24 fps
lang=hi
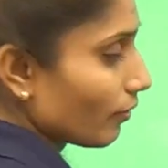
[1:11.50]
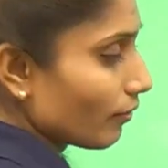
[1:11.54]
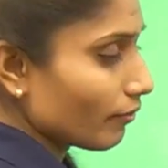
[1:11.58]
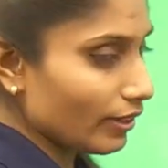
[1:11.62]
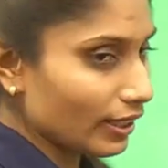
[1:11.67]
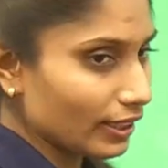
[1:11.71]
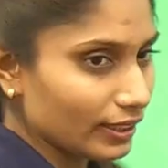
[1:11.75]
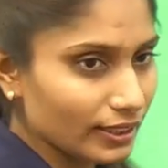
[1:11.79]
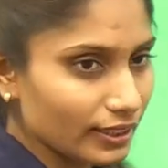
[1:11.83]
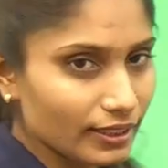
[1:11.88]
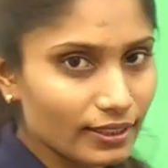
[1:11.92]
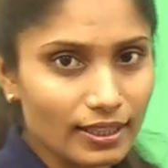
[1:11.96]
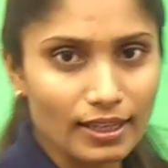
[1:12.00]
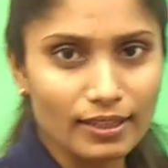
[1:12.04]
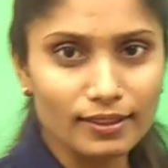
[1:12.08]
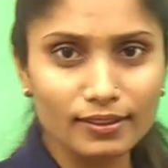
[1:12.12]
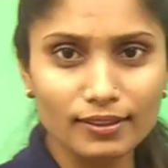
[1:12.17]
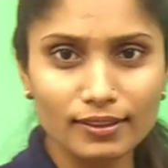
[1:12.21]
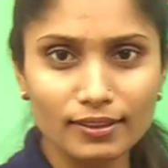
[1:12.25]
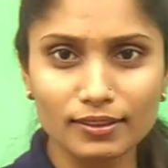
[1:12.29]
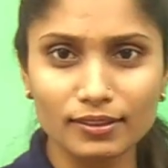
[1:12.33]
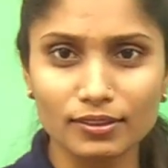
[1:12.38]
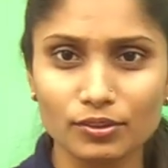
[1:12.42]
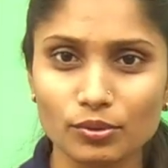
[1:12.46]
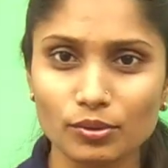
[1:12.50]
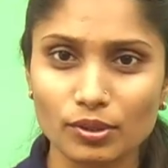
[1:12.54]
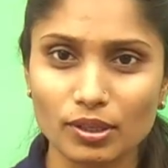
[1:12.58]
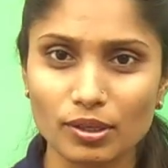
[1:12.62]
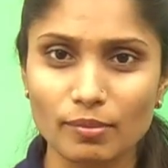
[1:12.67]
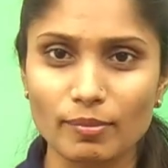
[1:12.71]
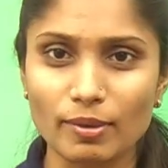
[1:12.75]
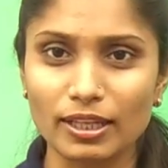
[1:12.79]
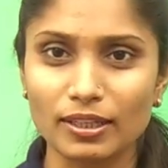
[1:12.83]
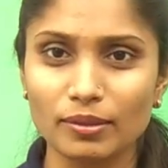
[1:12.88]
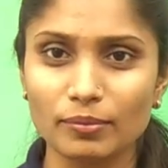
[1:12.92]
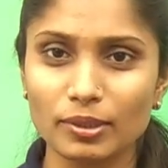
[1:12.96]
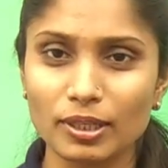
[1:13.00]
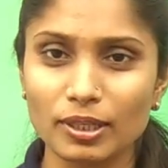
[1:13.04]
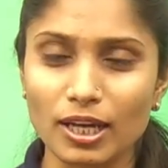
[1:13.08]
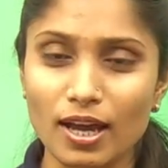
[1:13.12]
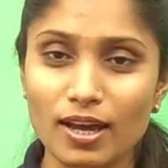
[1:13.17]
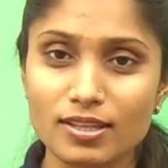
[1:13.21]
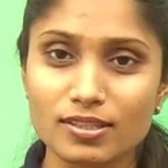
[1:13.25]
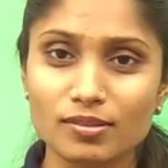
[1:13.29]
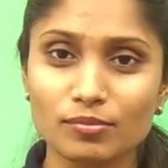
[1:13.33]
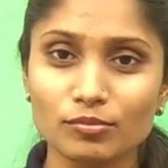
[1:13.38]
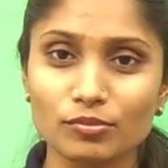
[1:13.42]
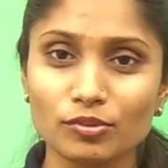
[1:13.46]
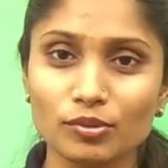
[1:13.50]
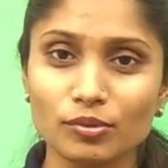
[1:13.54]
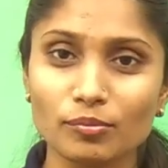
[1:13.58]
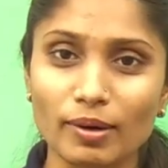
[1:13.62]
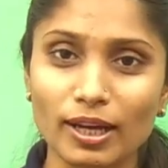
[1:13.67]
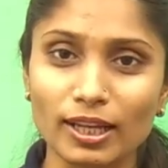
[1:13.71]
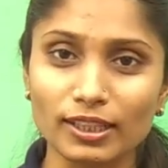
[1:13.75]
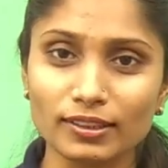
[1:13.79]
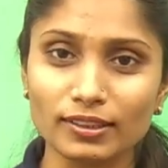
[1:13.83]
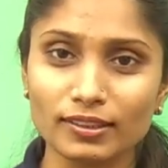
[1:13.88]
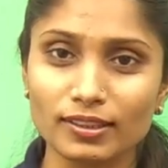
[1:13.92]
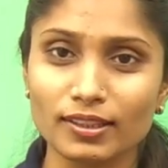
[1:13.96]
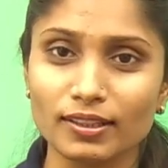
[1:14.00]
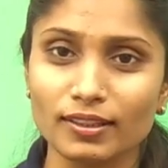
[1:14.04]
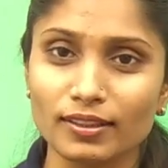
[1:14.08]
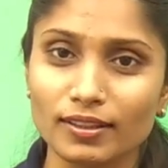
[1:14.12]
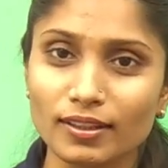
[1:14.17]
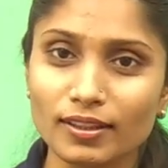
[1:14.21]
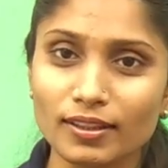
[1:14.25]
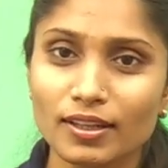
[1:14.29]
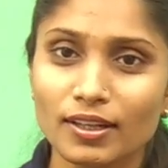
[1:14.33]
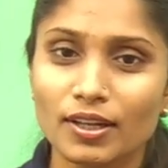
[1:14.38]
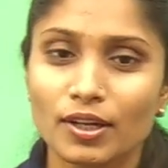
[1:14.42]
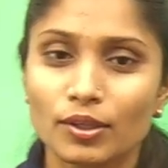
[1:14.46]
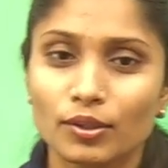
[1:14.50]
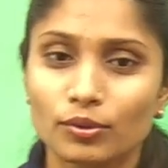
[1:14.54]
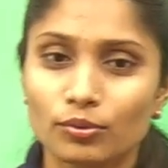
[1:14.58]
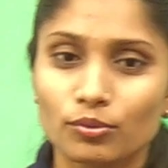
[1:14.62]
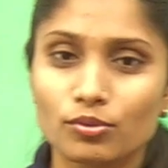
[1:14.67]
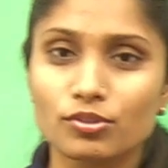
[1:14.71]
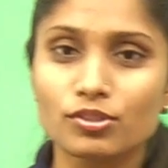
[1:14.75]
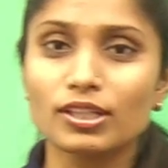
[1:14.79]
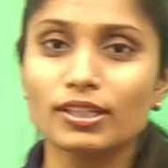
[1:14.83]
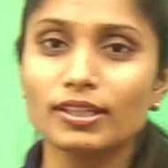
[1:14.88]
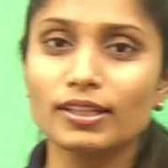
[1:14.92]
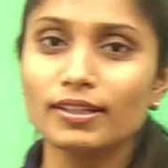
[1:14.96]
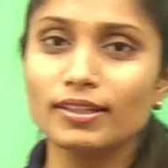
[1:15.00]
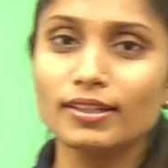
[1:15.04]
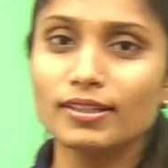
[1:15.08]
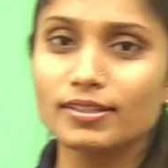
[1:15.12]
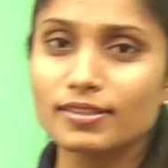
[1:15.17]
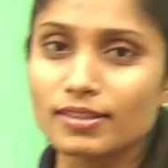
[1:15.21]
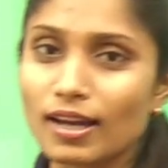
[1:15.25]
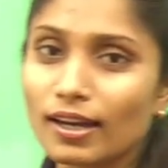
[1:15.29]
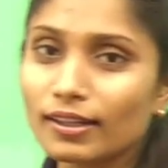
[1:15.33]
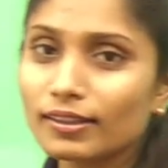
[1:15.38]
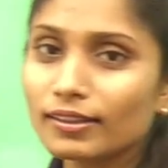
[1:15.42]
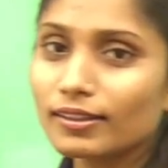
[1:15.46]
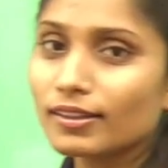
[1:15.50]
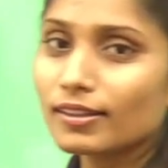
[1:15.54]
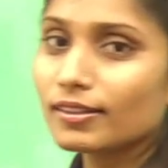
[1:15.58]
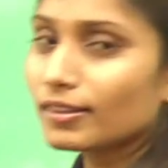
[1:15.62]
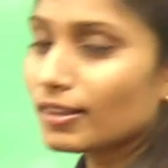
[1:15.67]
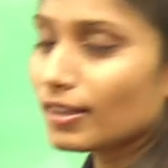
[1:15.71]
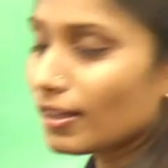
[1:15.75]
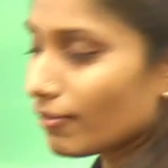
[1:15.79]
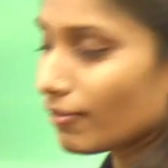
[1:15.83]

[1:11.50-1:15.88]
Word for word: वैदिक काल की नदियों के बारे में आज हम लोग बात करेंगे तो चलिए स्टार्ट करते हैं